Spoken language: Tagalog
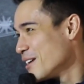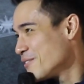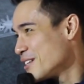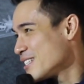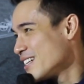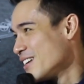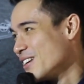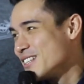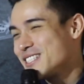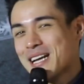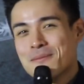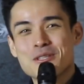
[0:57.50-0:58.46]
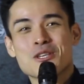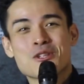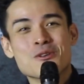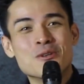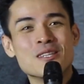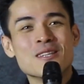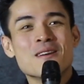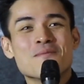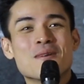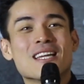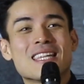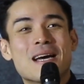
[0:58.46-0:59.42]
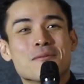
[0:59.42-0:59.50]
breakfast rehearse, tapos shoot.
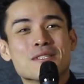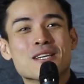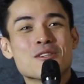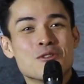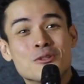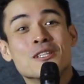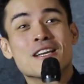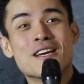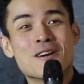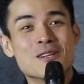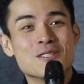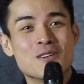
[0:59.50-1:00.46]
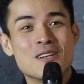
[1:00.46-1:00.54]
Pagkatapos ng shoot, rehearse